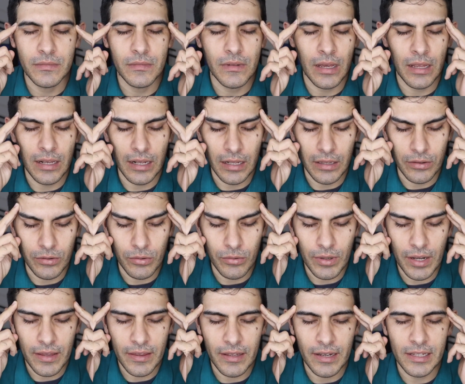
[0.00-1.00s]
a la
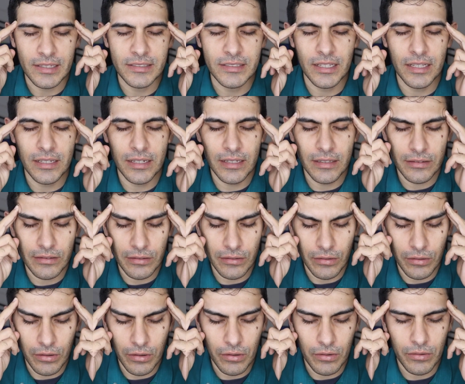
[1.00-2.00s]
altura de las sienes
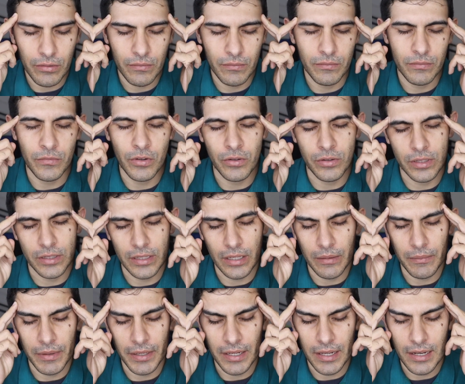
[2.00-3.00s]
o donde
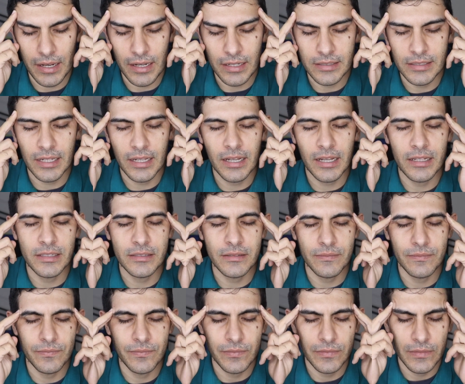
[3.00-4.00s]
terminan las cejas.
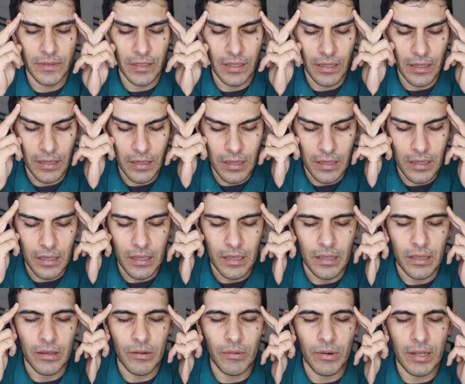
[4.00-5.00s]

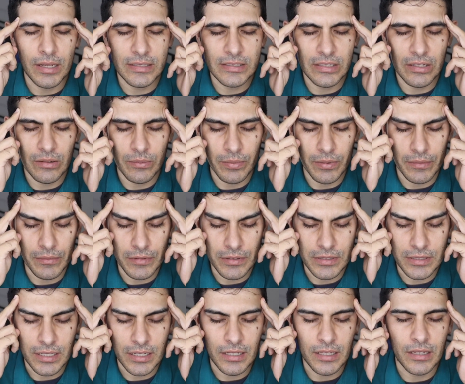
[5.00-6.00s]
Igual esto lo podemos
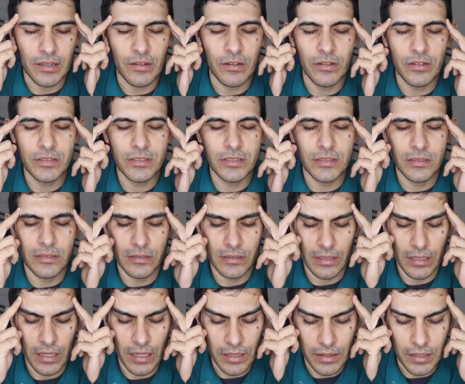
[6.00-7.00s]
hacer de 2
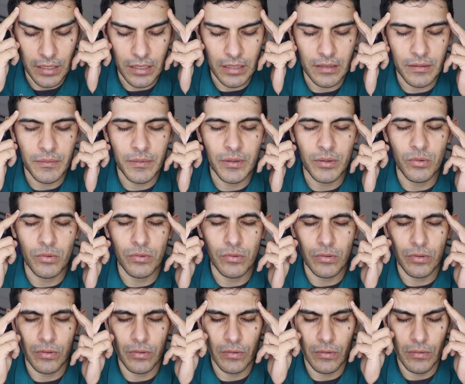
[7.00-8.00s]
a 3
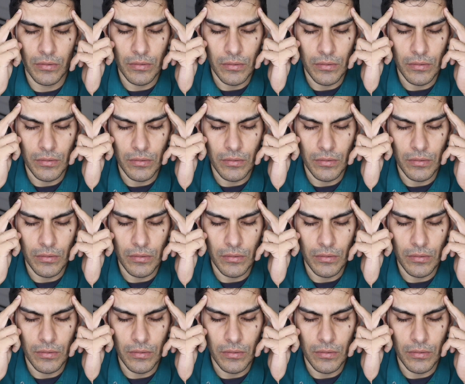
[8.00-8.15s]
minutos.